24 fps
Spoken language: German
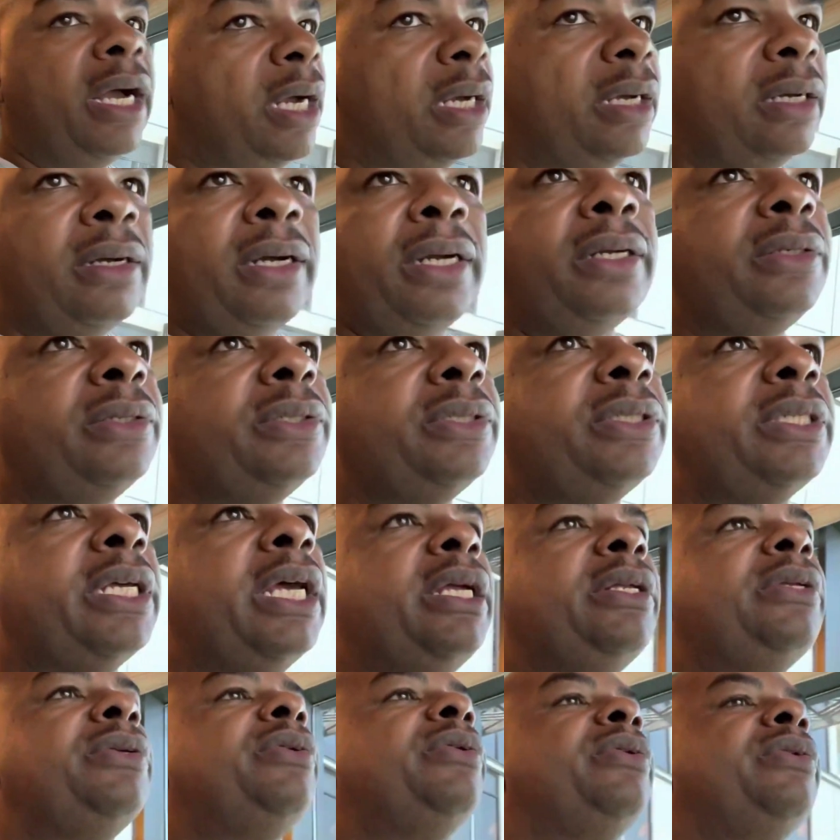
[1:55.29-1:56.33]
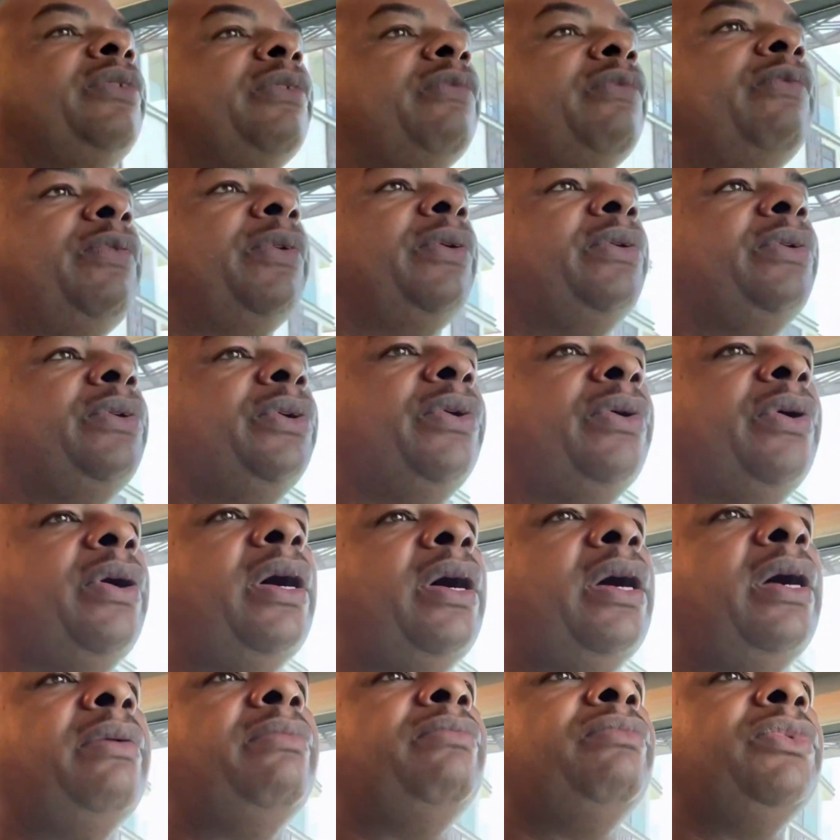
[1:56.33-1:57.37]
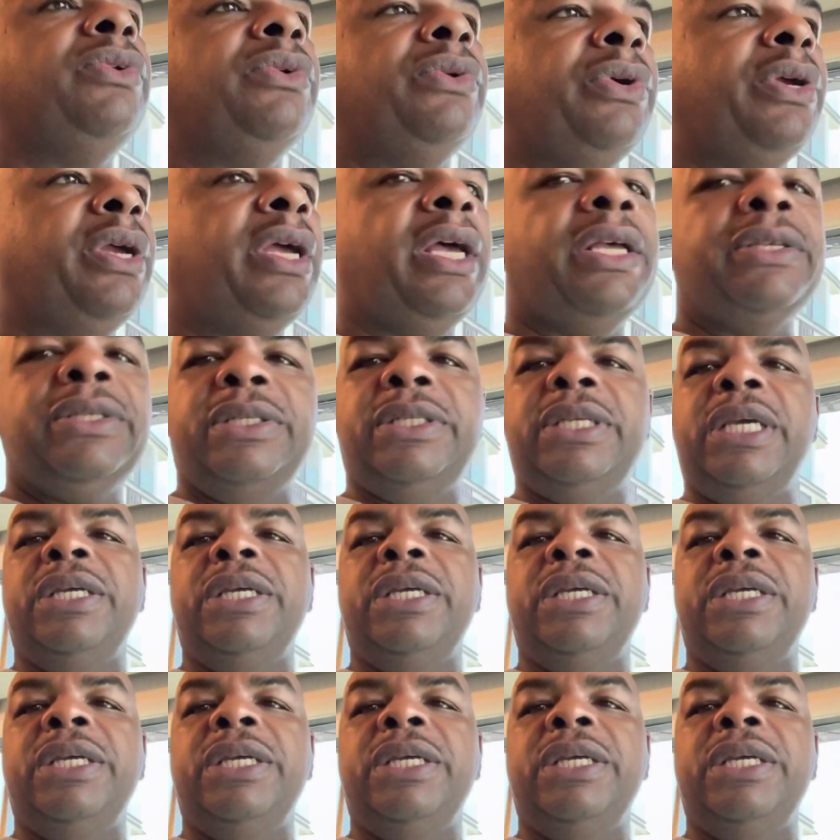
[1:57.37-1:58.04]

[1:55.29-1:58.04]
dass ich vollkommen sein Bedenken verstehen kann.